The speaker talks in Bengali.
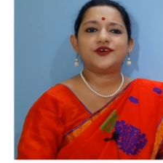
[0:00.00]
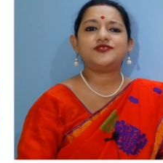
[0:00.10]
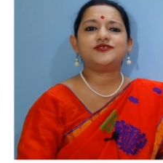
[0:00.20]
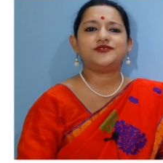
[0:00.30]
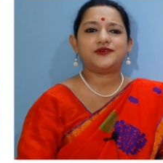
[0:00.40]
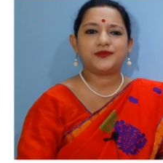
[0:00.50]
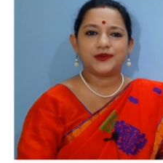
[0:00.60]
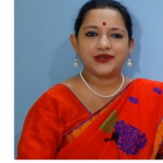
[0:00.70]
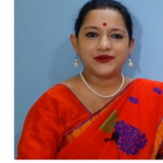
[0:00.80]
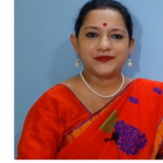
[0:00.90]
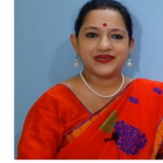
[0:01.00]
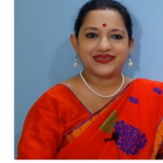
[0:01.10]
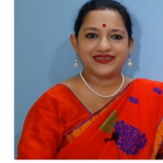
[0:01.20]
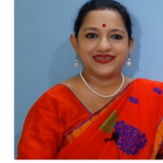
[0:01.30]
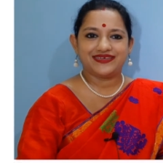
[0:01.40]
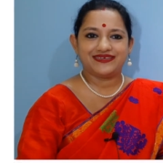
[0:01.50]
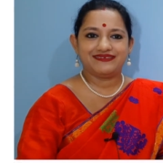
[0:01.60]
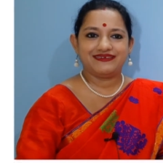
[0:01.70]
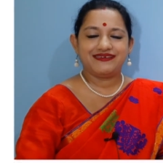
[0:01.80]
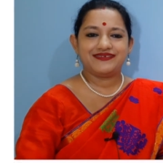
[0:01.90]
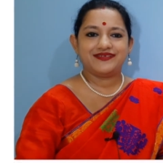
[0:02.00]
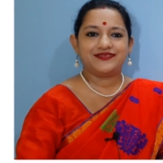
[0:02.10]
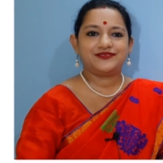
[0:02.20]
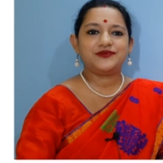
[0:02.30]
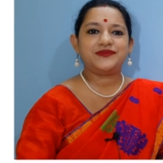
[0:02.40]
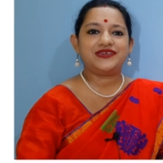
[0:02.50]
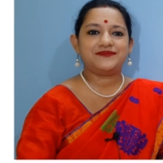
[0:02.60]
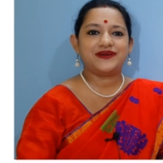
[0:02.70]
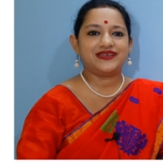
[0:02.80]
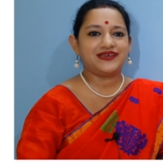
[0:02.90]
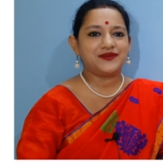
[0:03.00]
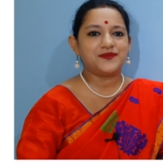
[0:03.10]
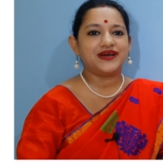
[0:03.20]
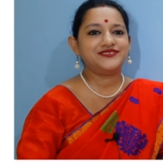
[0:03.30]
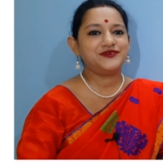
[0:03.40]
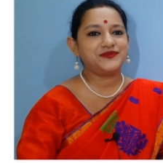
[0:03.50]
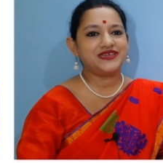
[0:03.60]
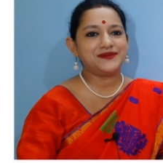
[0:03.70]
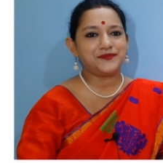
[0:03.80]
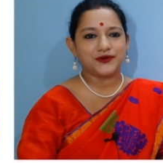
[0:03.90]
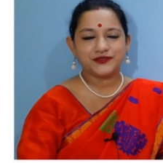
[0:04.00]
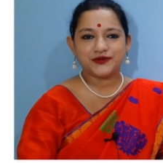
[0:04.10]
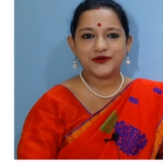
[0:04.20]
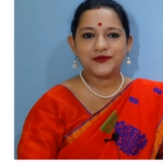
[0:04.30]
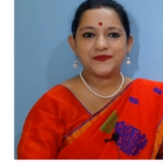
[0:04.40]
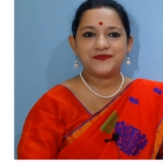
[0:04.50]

অতটুকু বললে হবে কেন তুমি এবারকার মাধ্যমিকে প্রথম